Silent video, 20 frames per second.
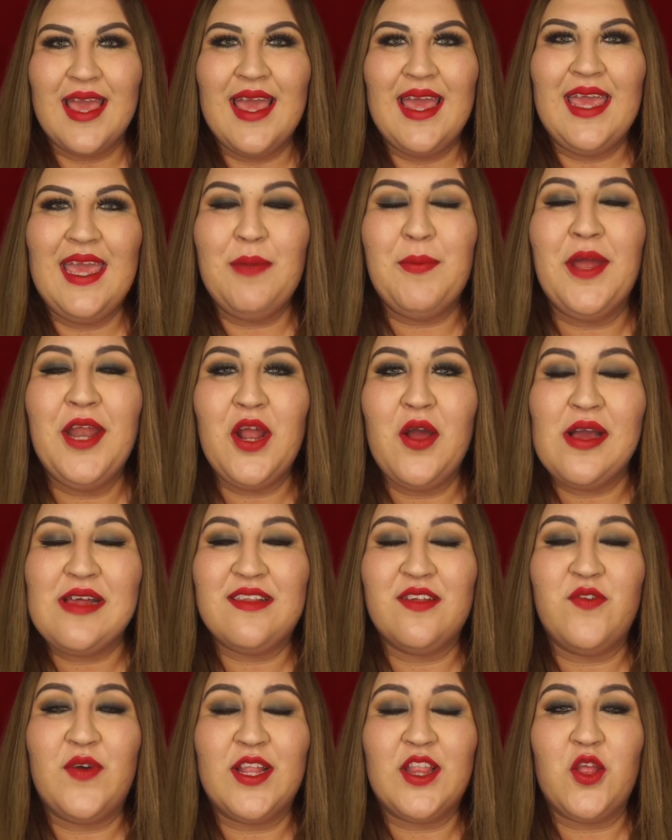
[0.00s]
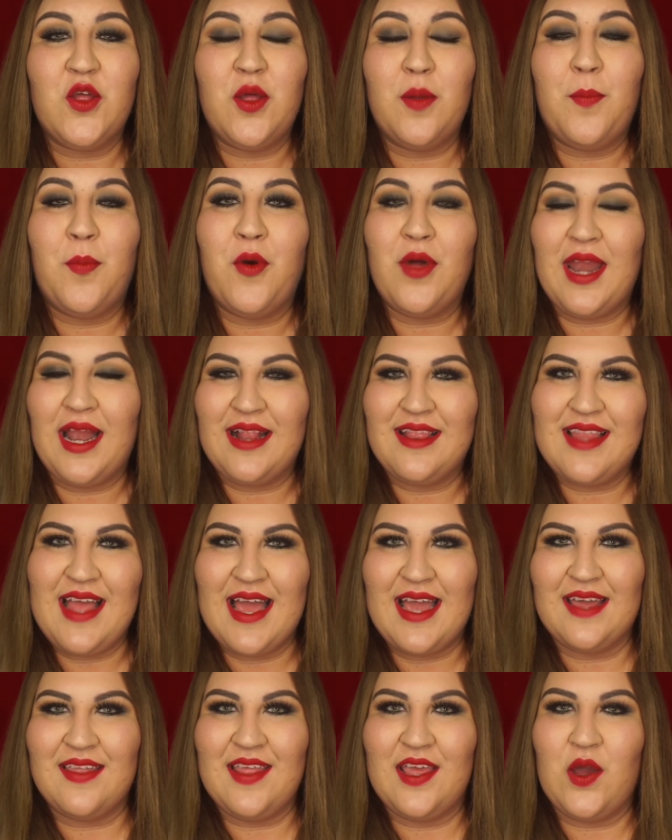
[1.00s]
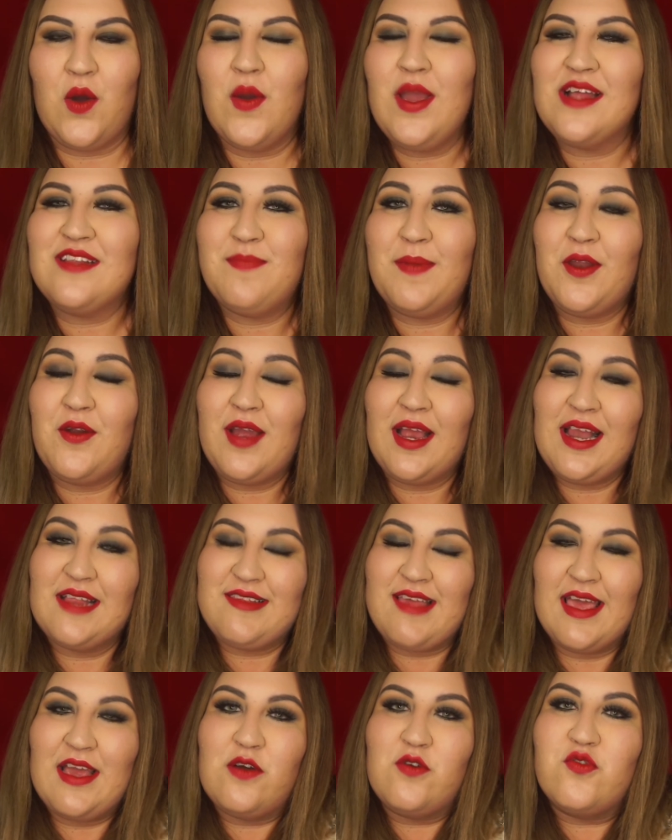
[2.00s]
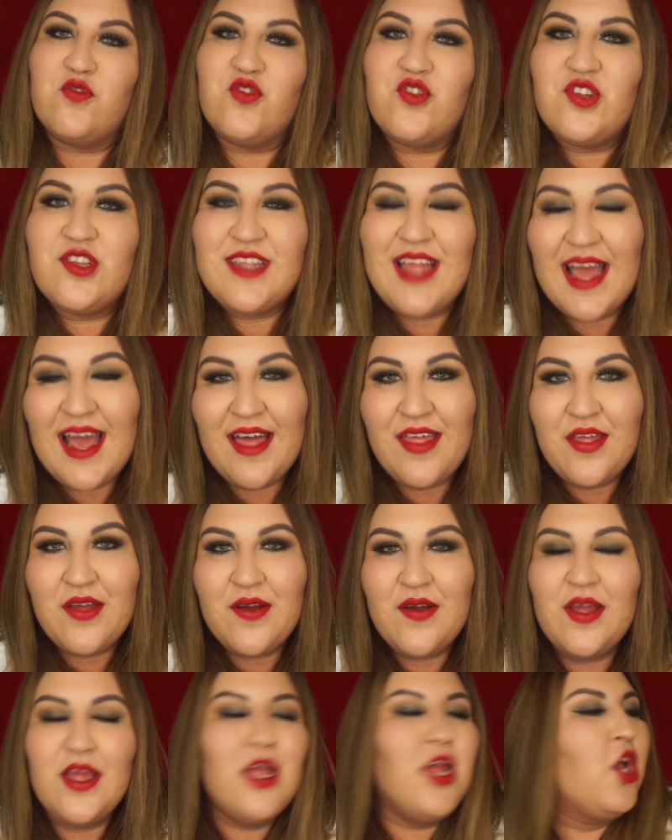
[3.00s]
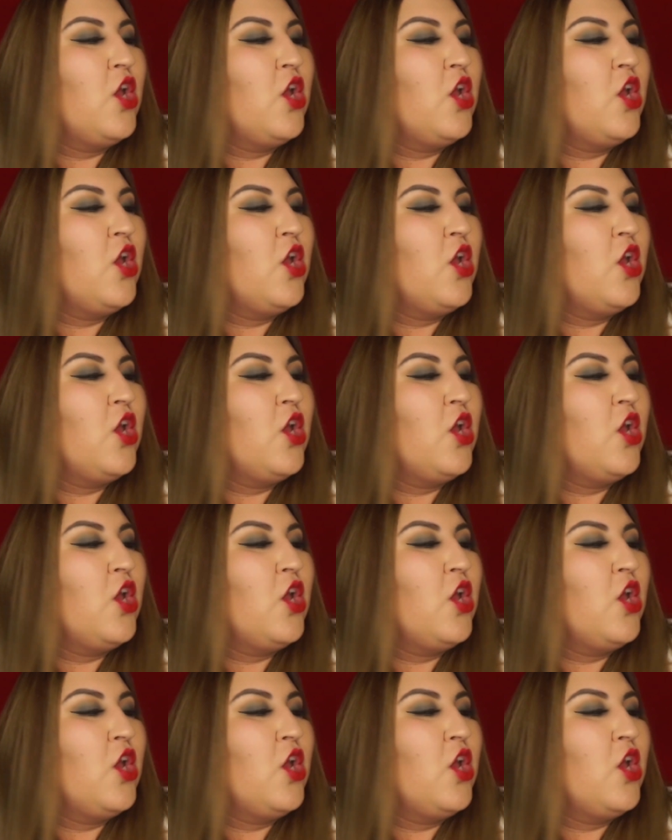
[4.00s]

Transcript: Y bueno, eso fue todo por el tag de hoy. Espero que les haya gustado.